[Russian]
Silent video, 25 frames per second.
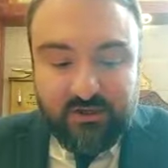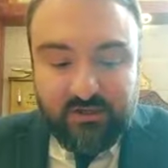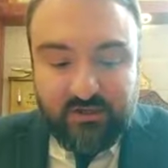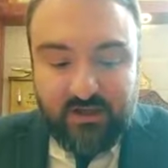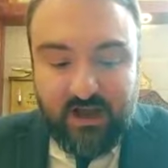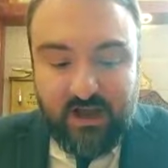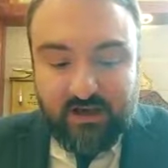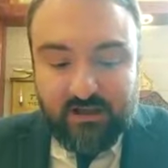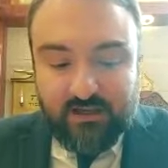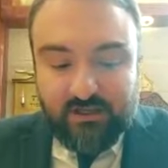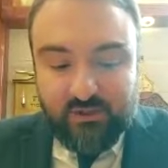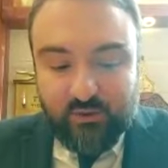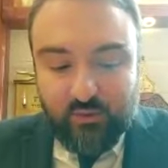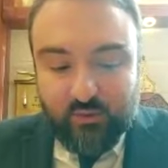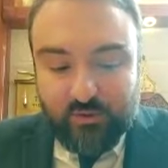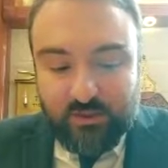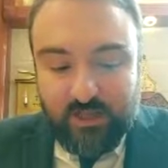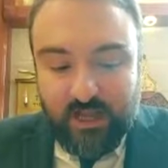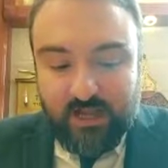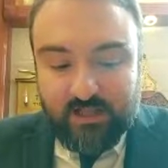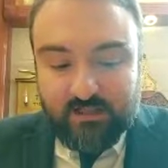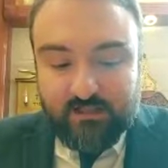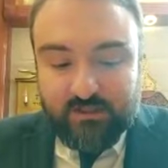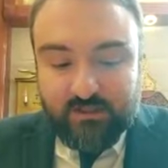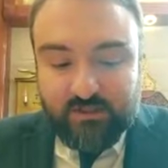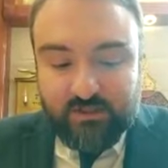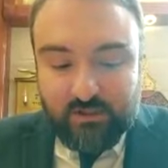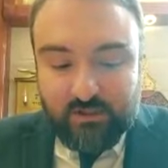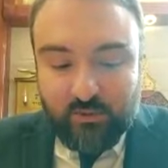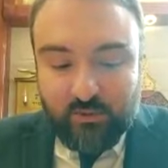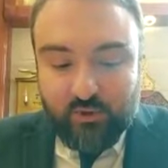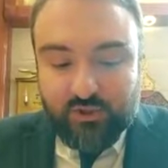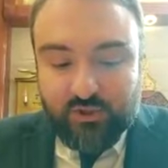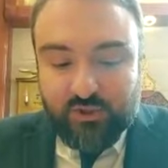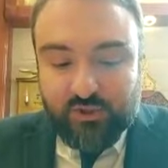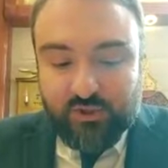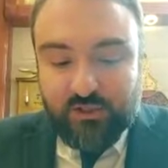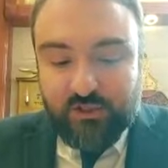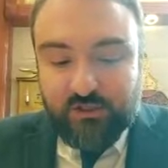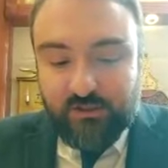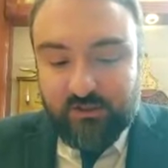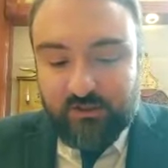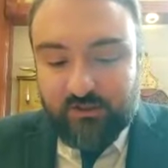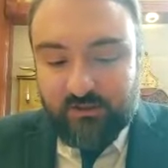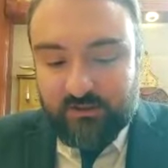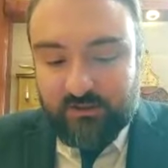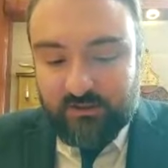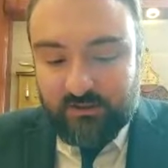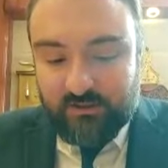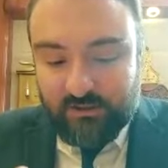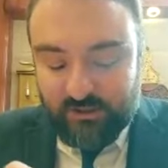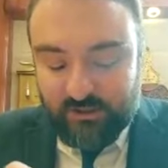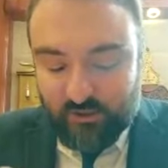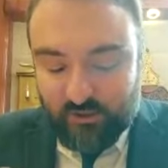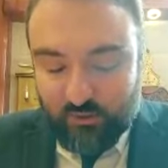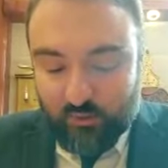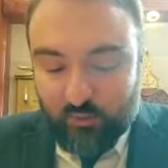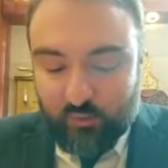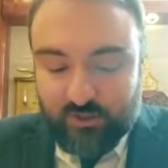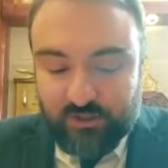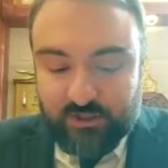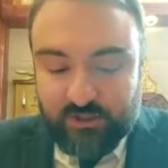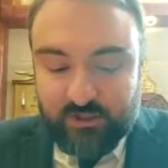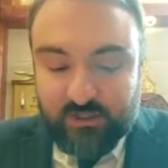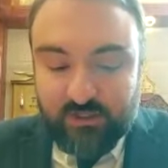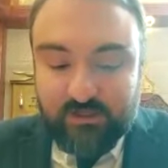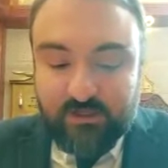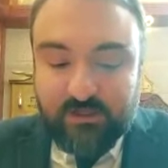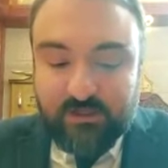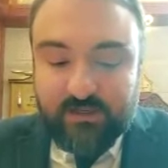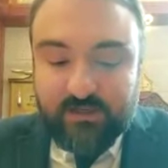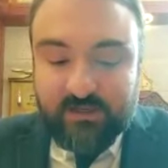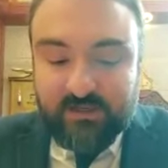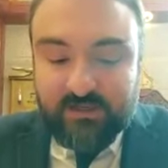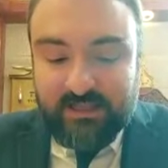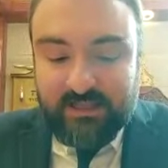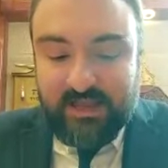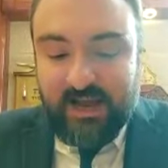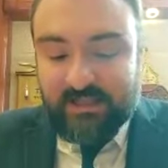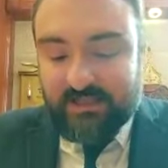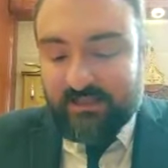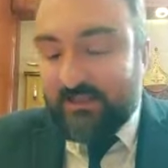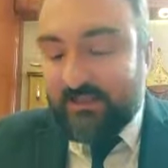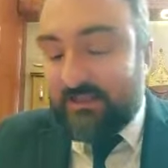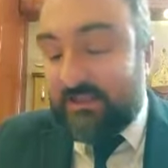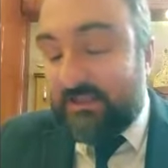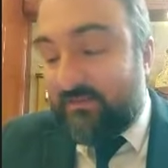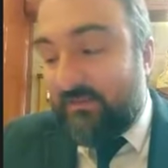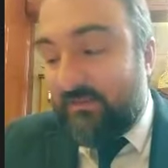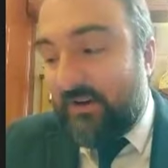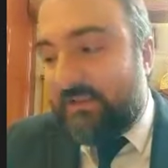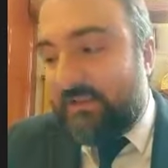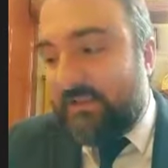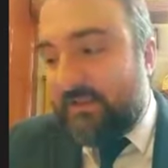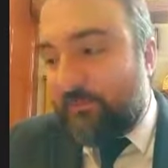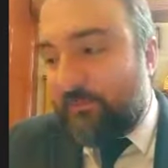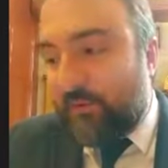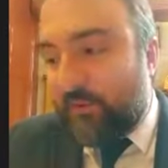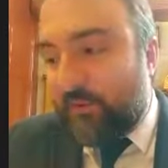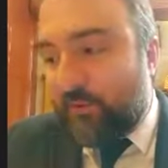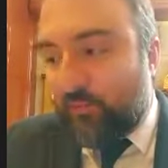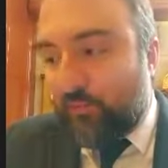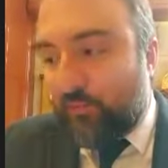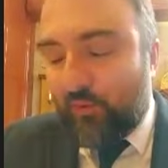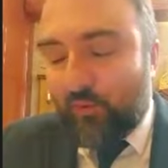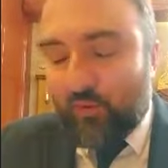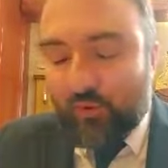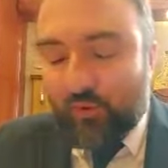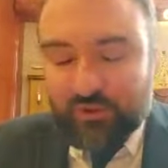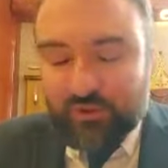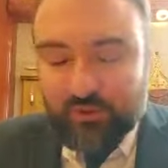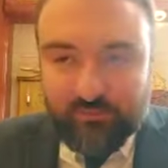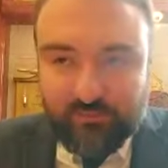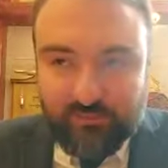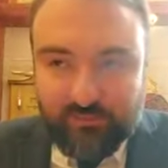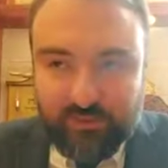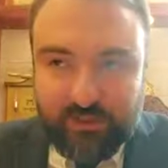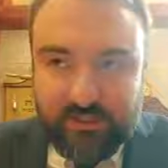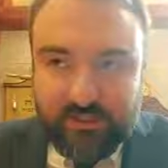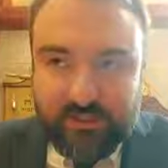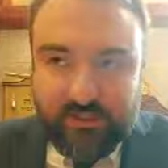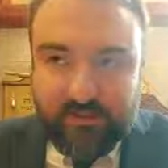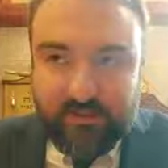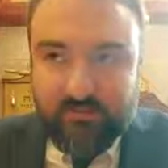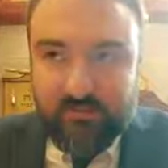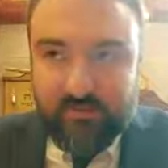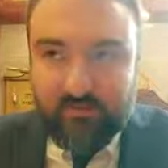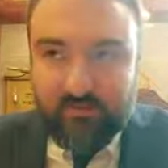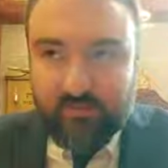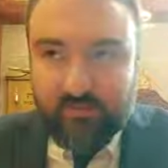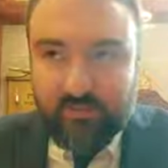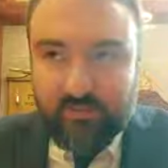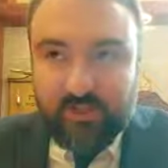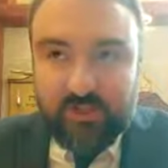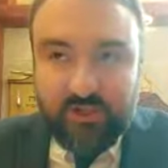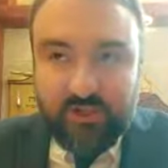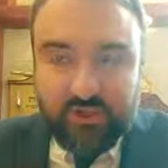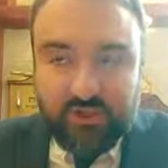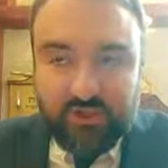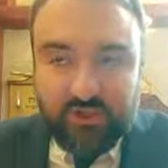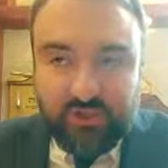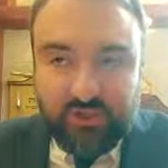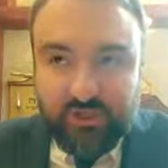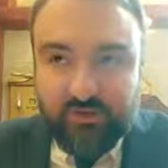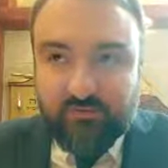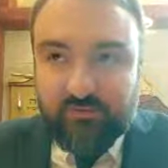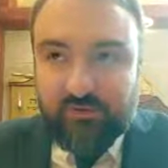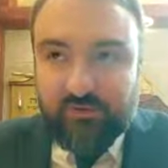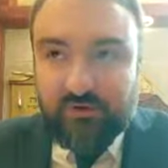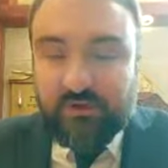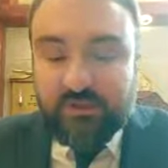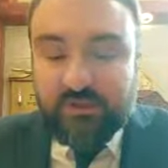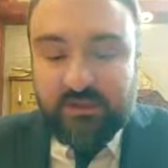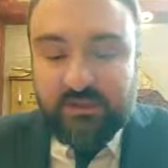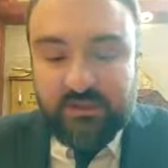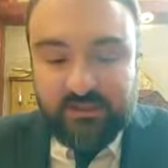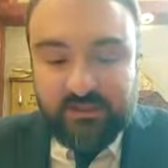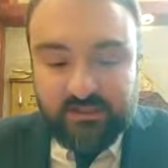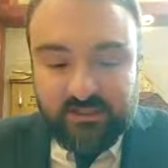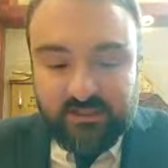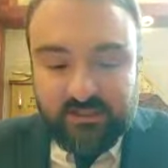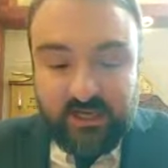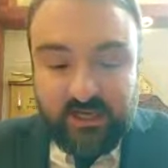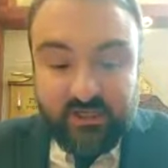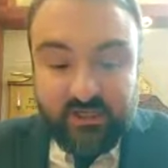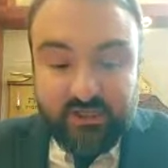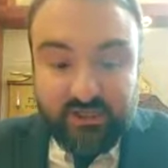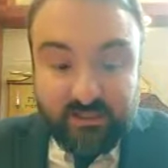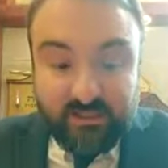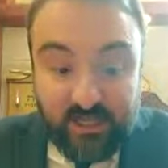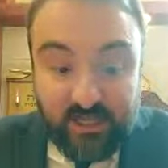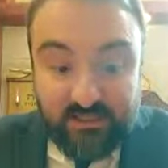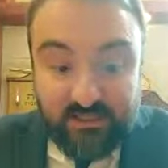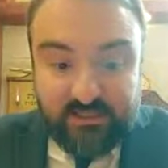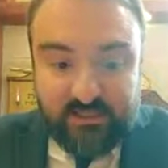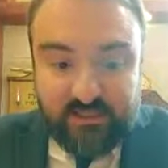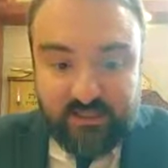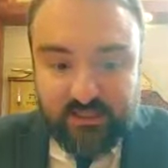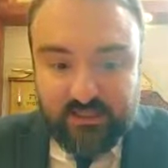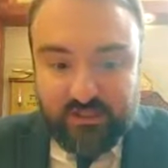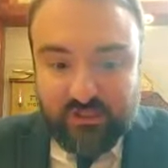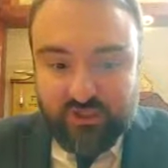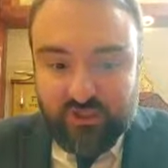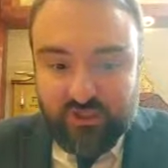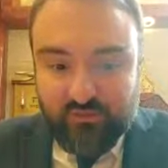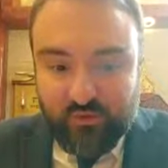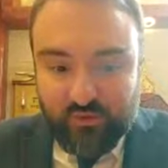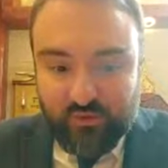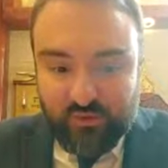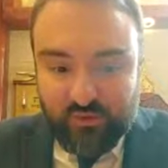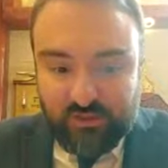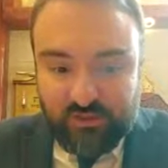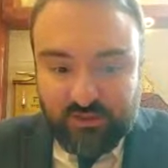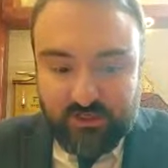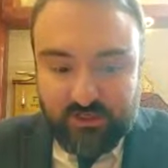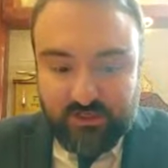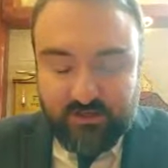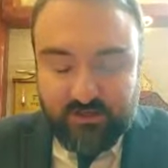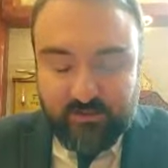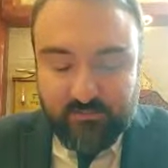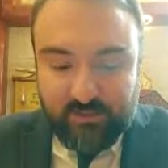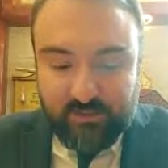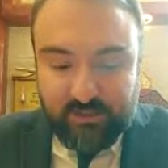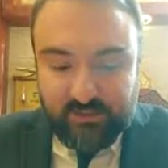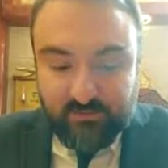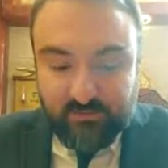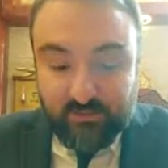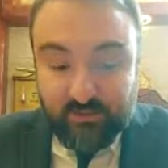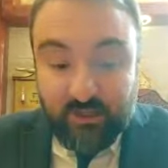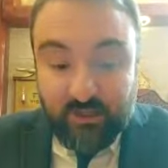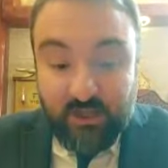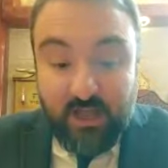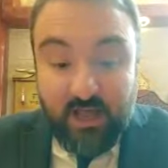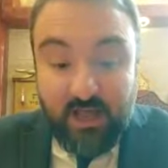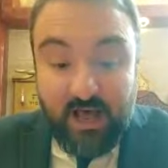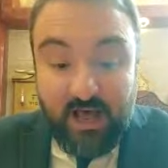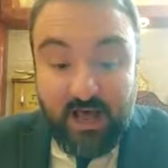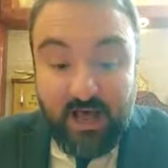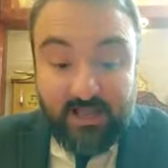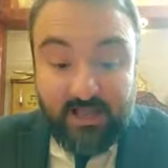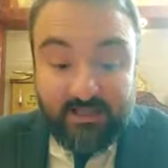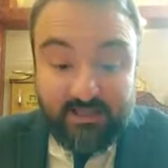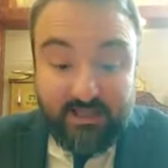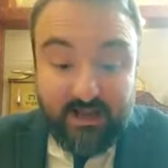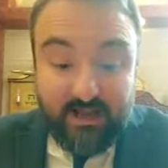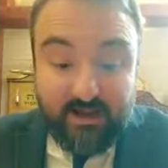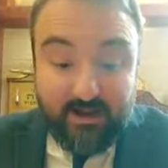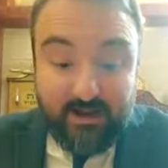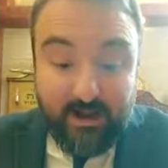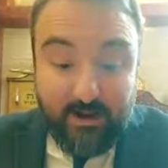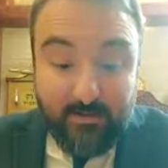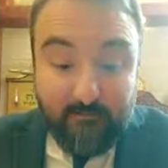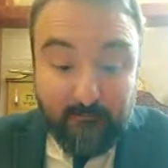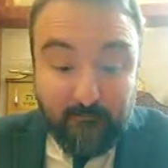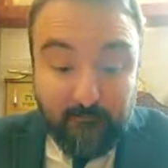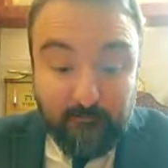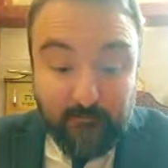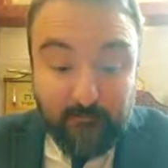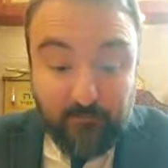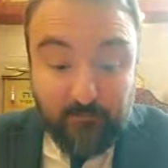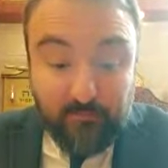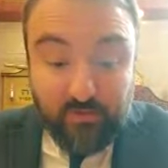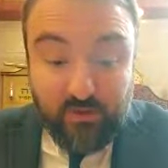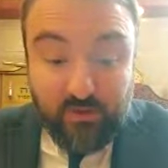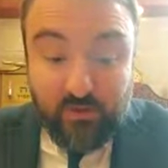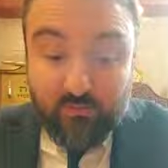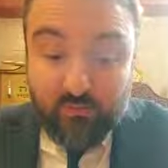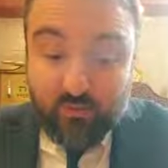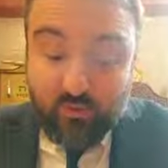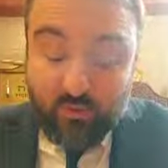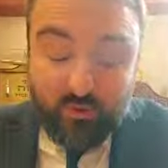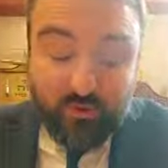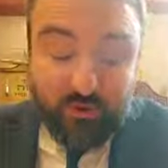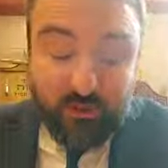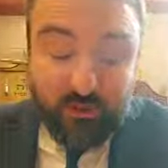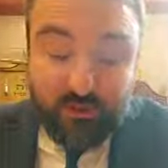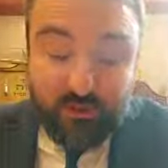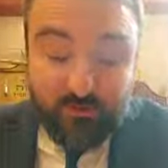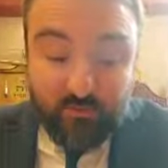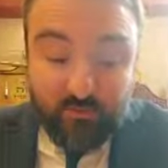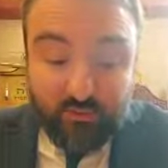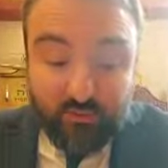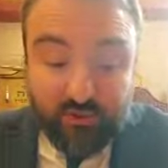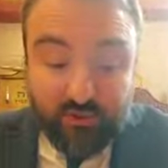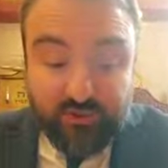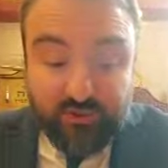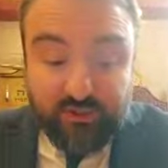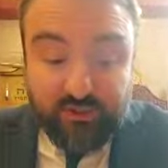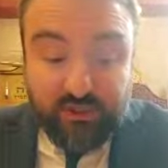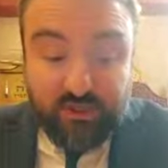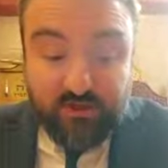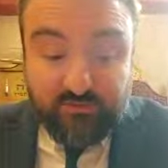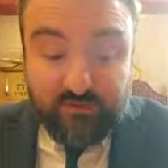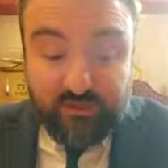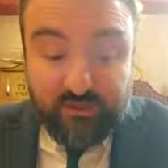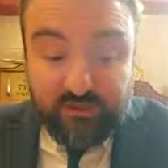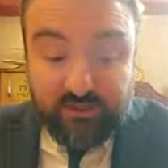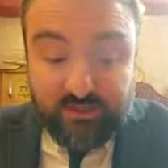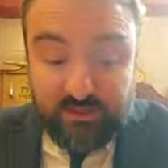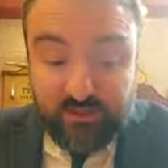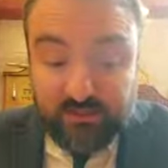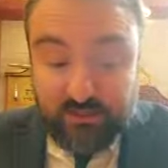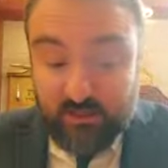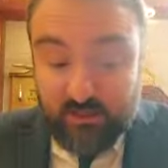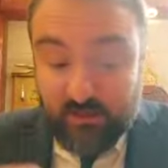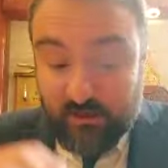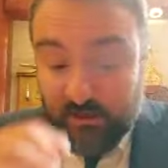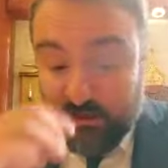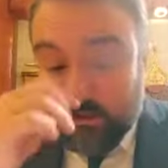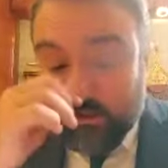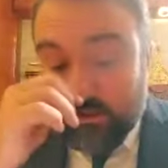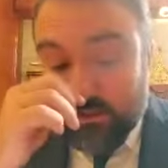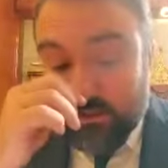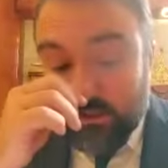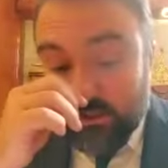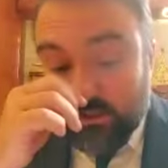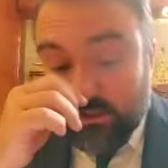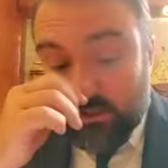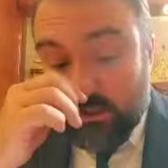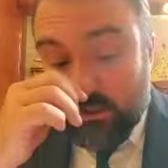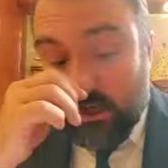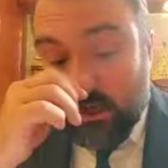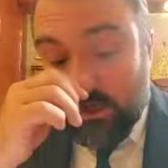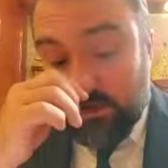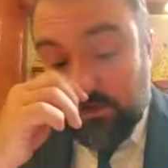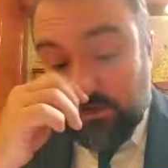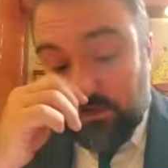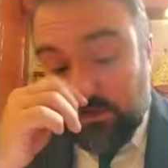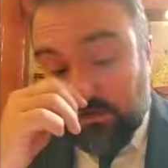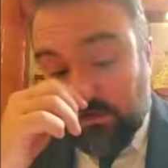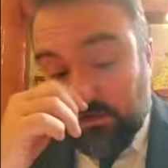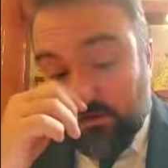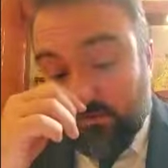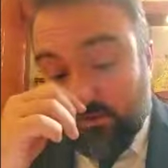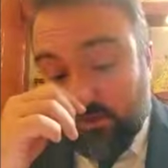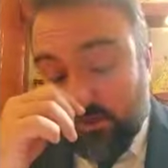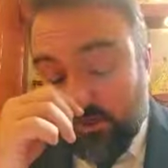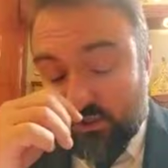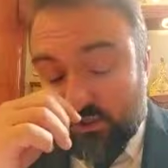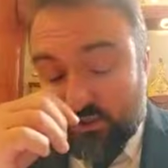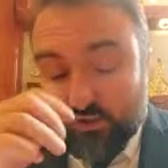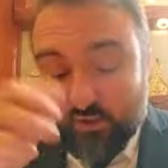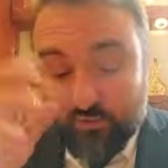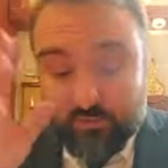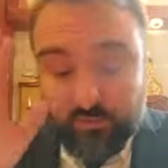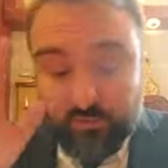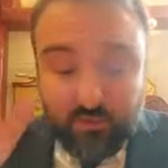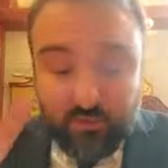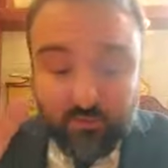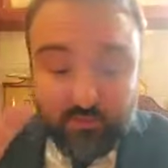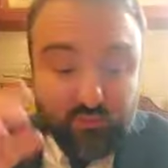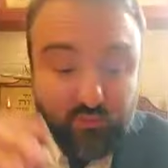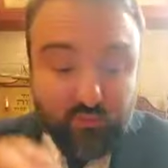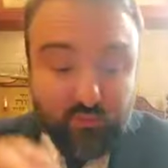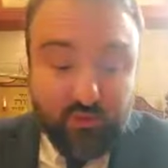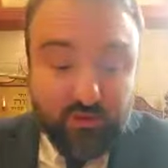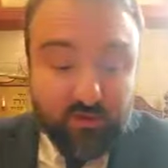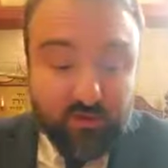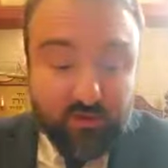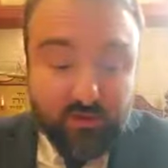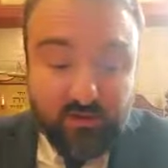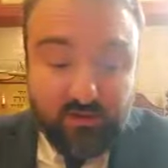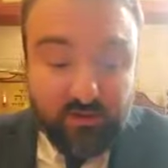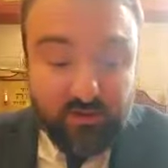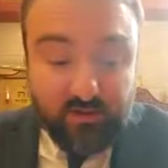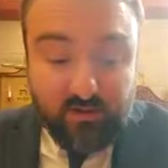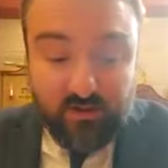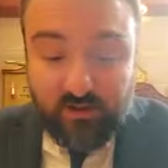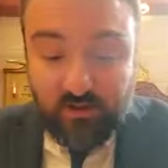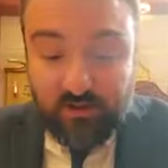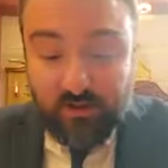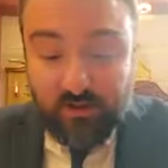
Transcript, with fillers: как результат сложных э, дискуссий. Да, это называется пилпуль, очень признан в мире ешив, среди ашкенадских ешив очень сильно признан. Однако многие талмудические авторитеты, да, они говорили, что Пилпуль, э,